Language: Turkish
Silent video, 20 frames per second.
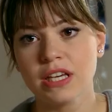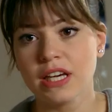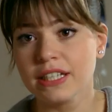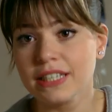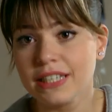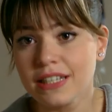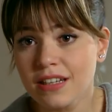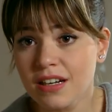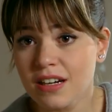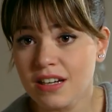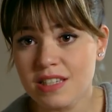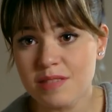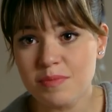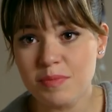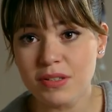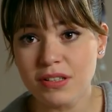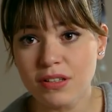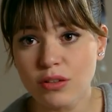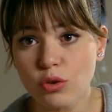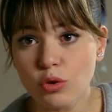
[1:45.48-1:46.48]
Yani illa
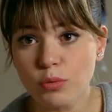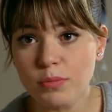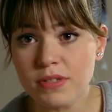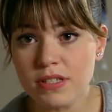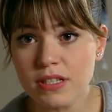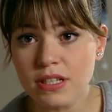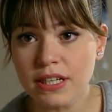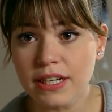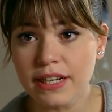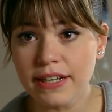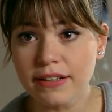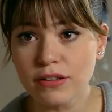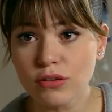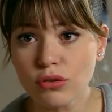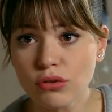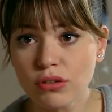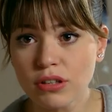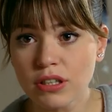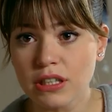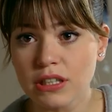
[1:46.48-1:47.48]
İzmir'den olmasına gerek
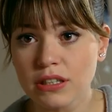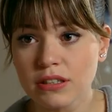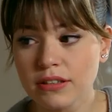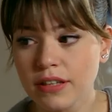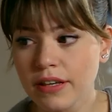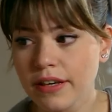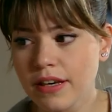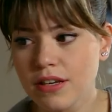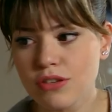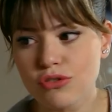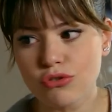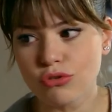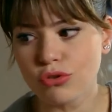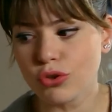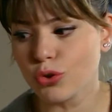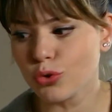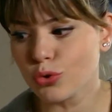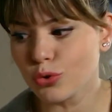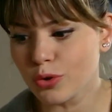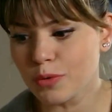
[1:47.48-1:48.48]
yok ki. Tek gece
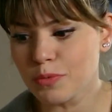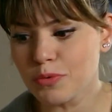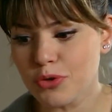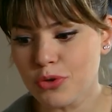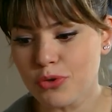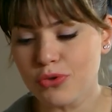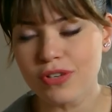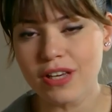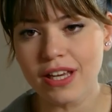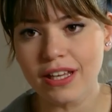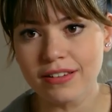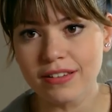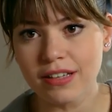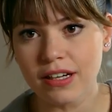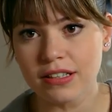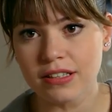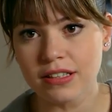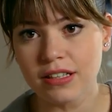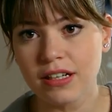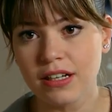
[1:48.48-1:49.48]
oraya uğramış olsa
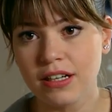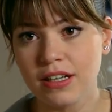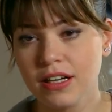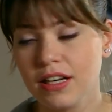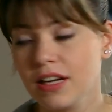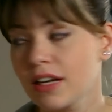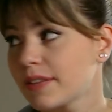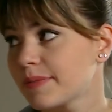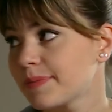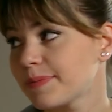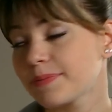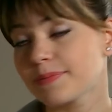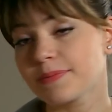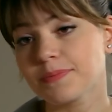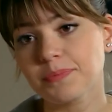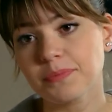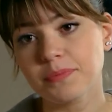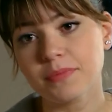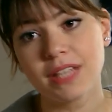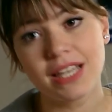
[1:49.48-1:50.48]
yeter.
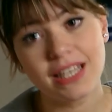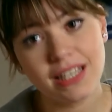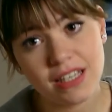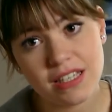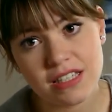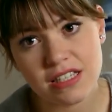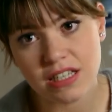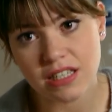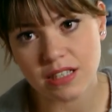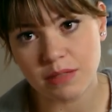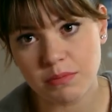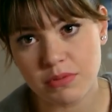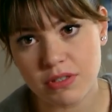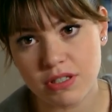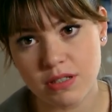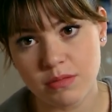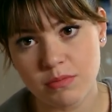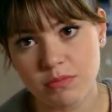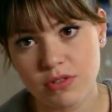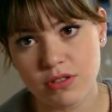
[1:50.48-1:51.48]
Tek gecelik bir
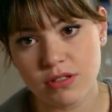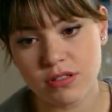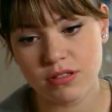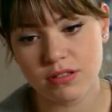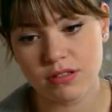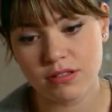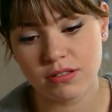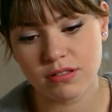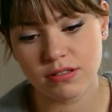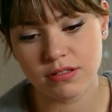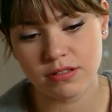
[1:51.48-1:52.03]
şeymiş.